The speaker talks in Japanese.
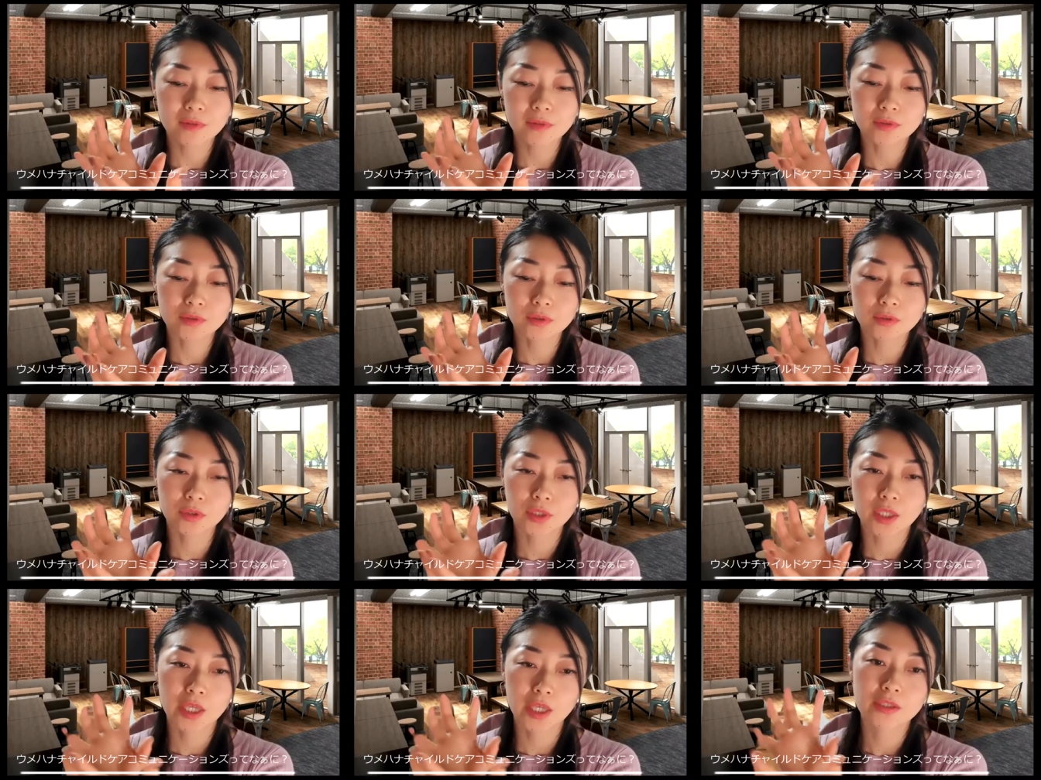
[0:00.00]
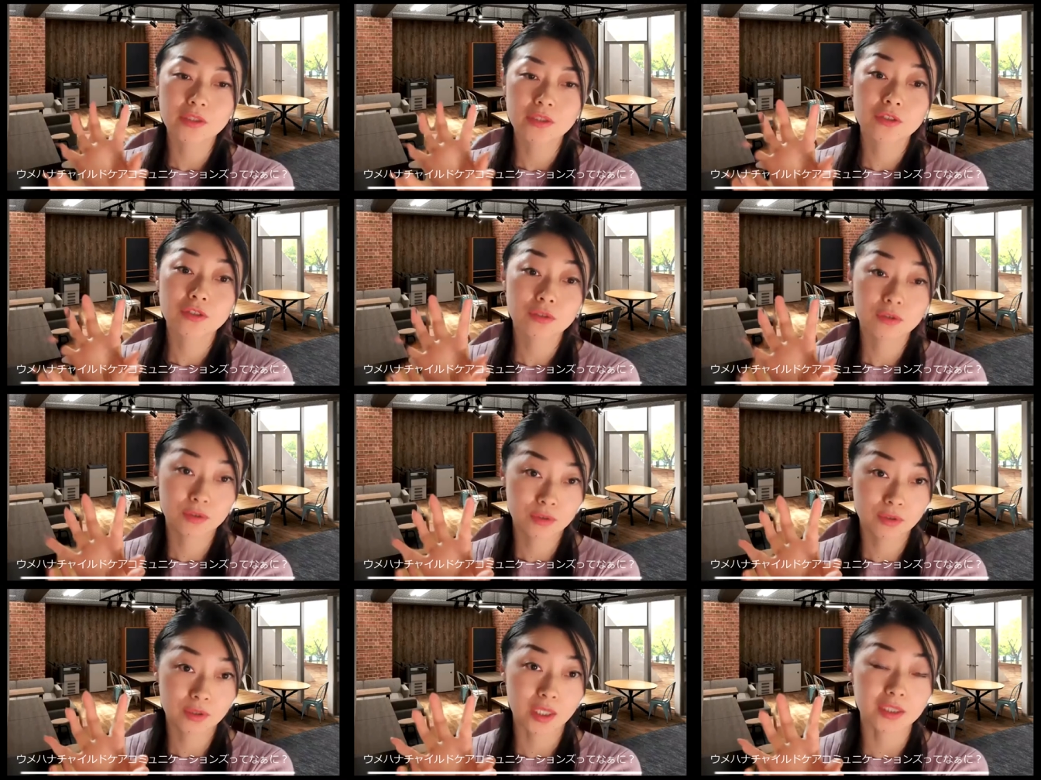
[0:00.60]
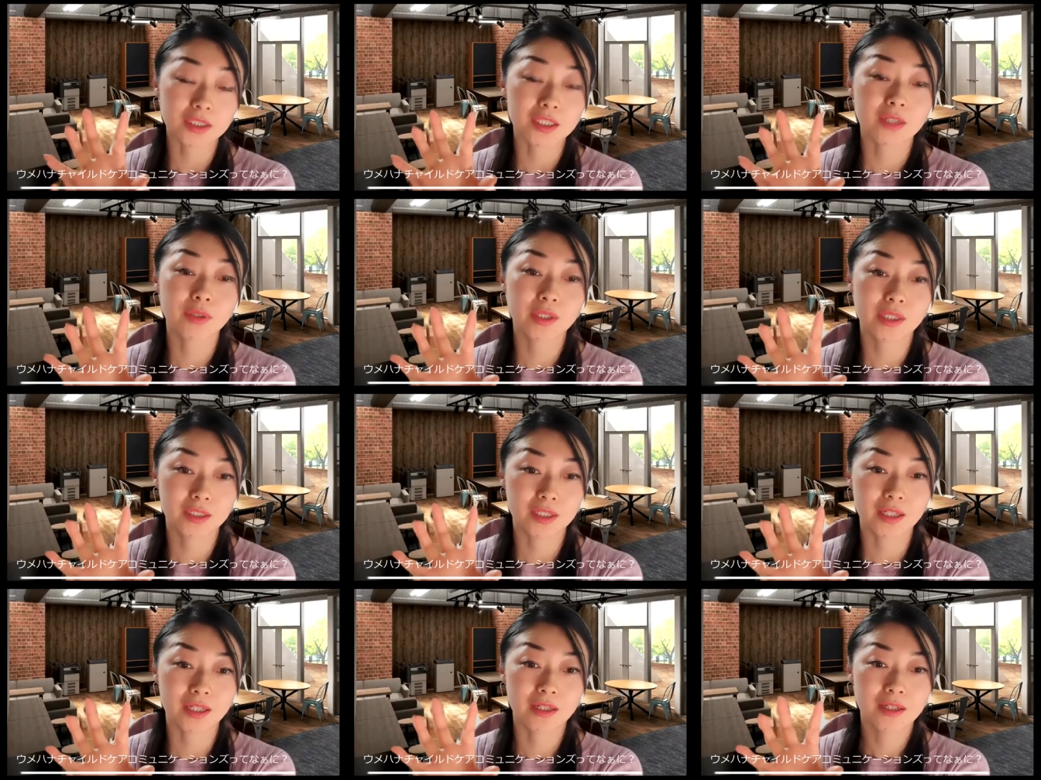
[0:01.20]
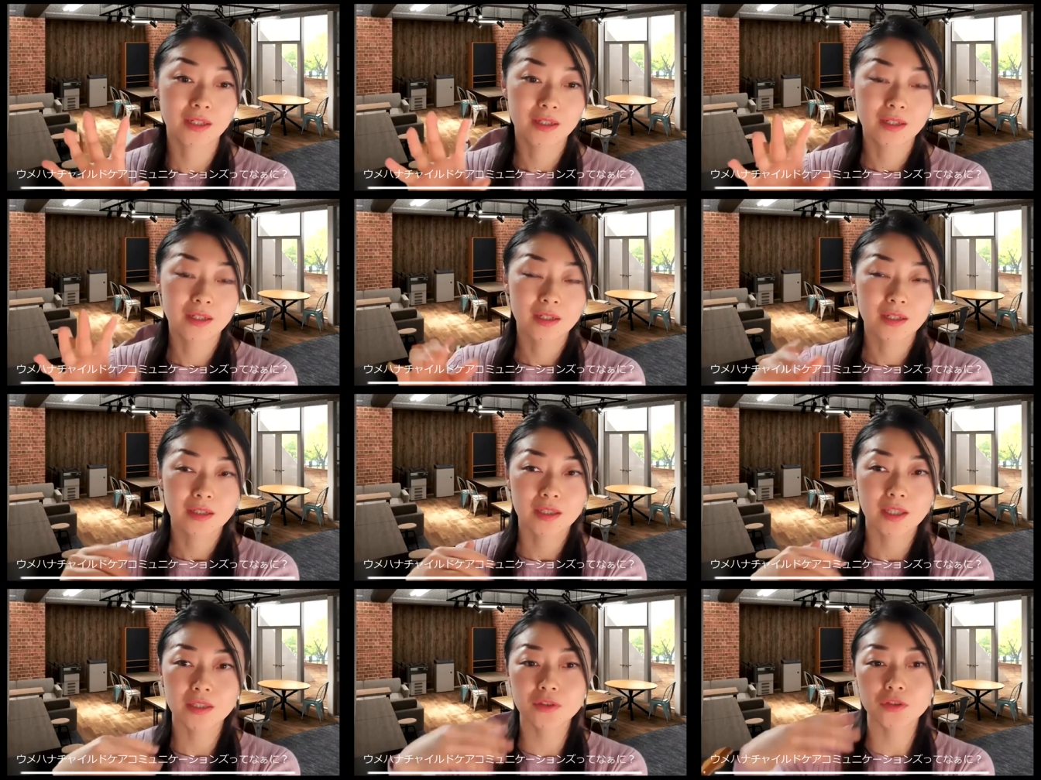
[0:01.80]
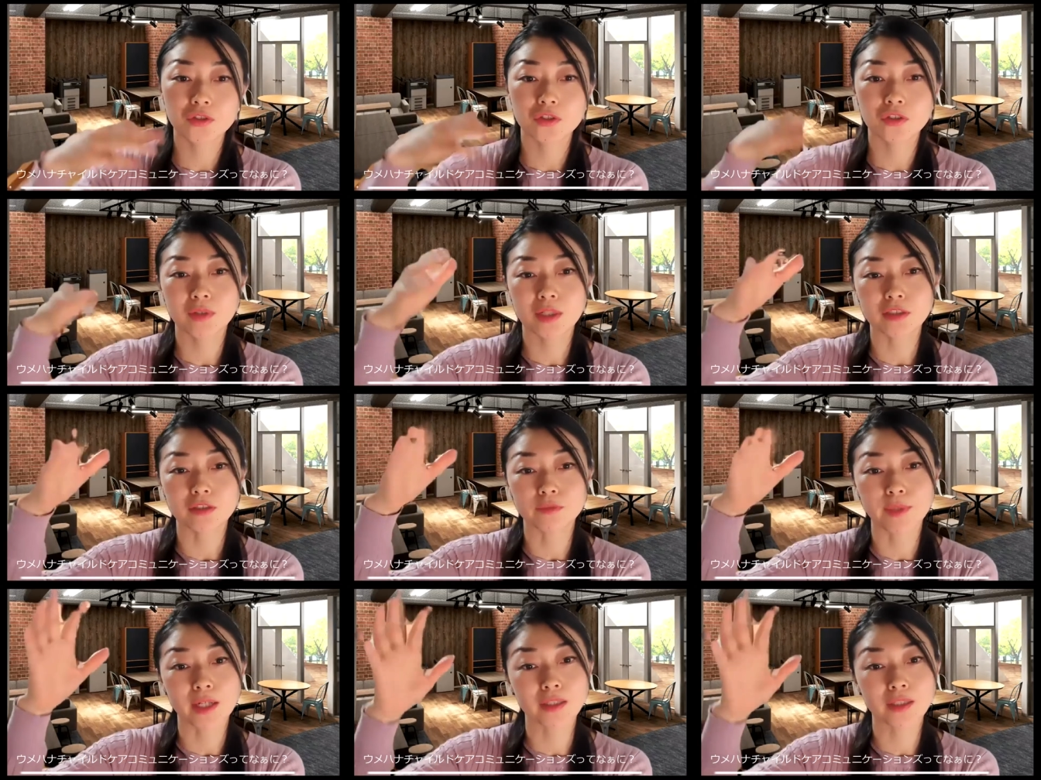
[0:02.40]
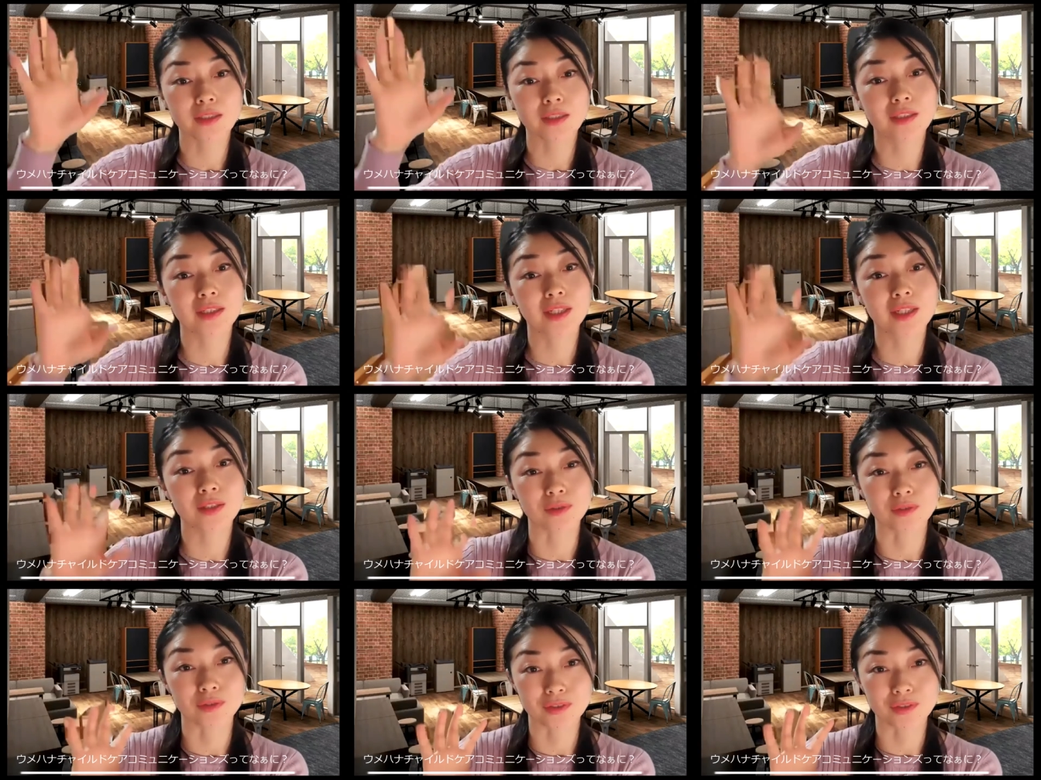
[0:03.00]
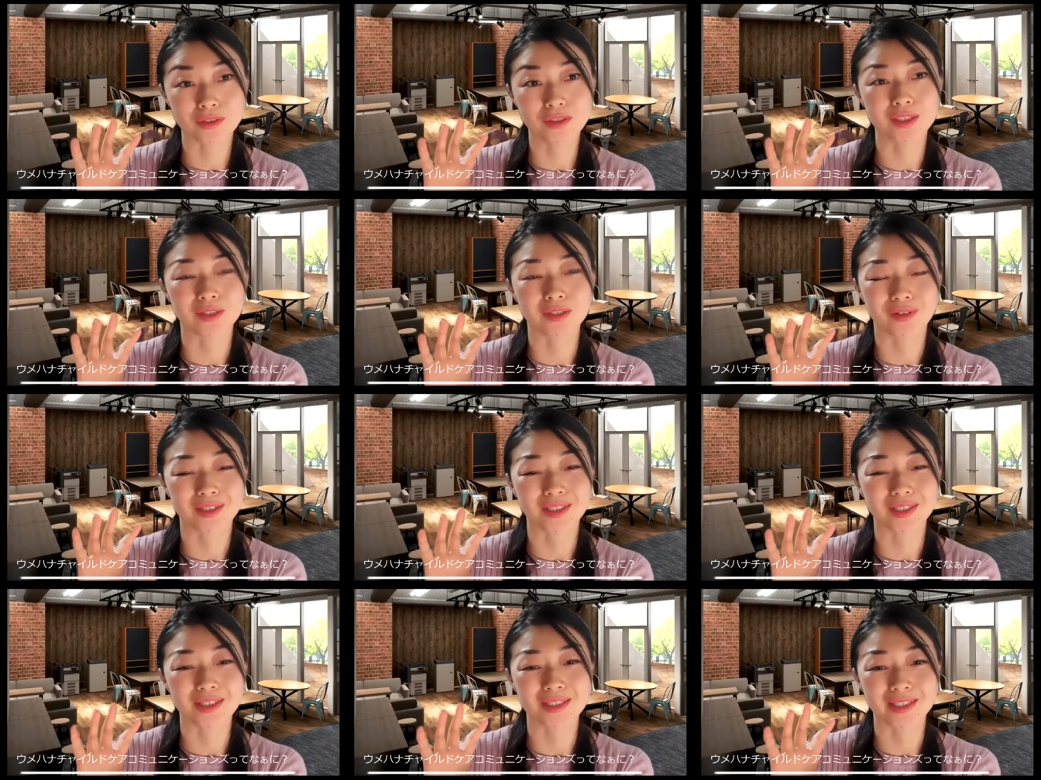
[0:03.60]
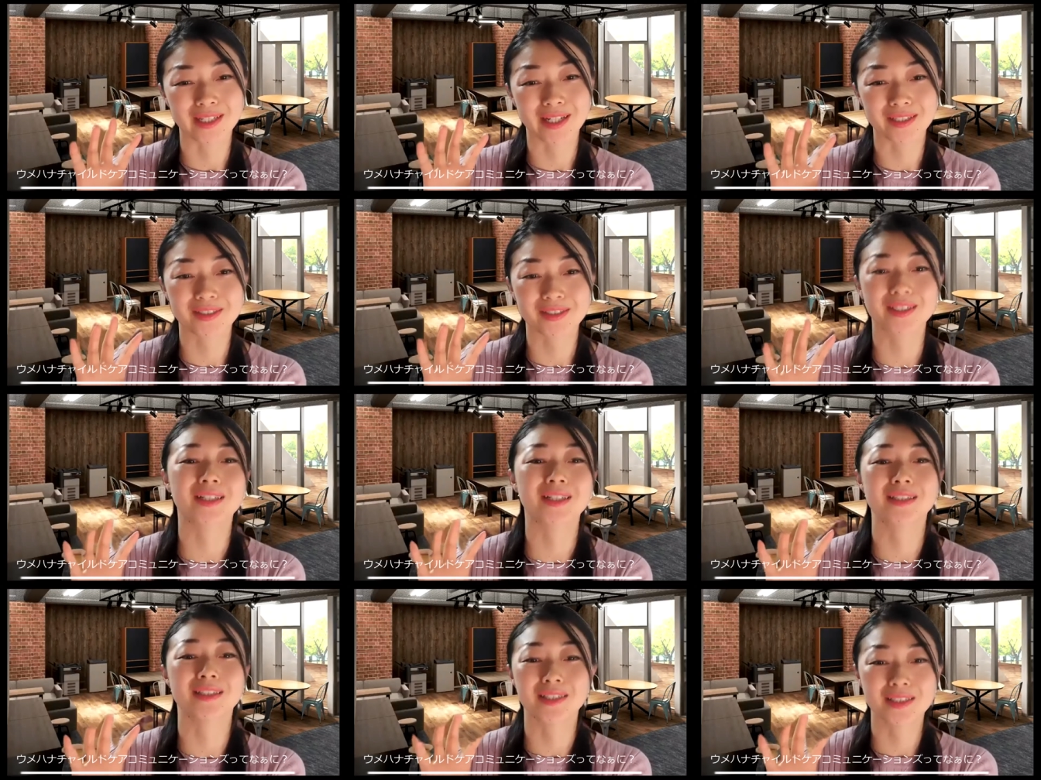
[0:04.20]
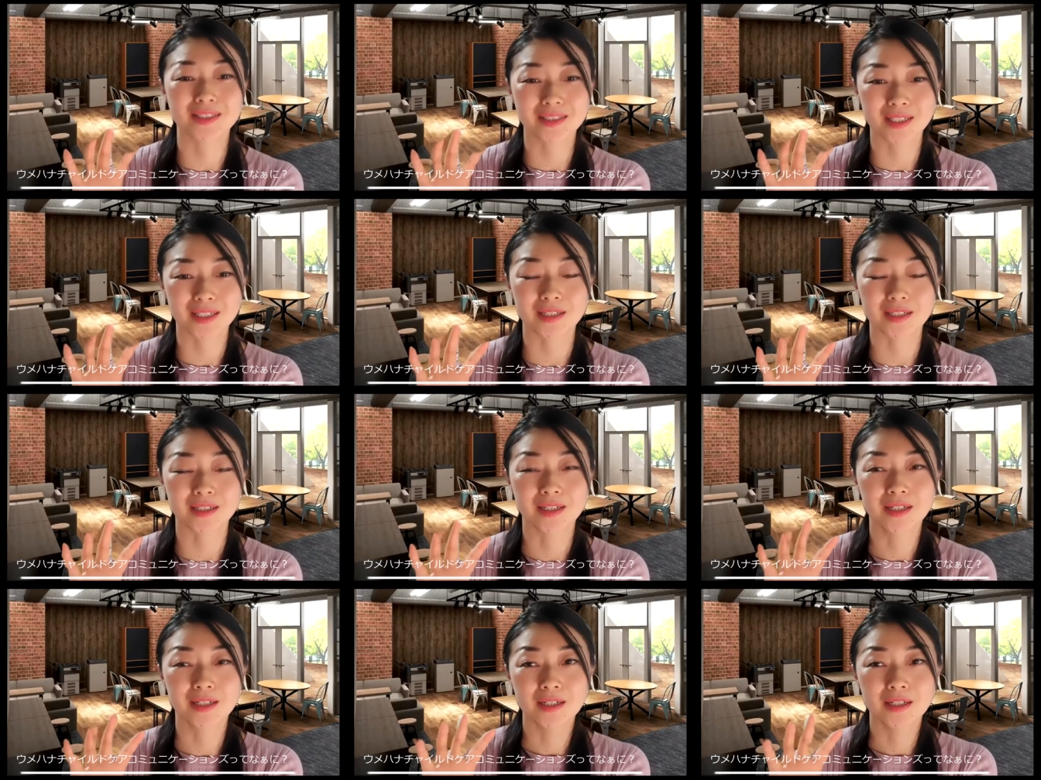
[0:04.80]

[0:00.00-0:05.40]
その研修の傍らで研修は梅花リレーションズっていう形でやっていたんですね。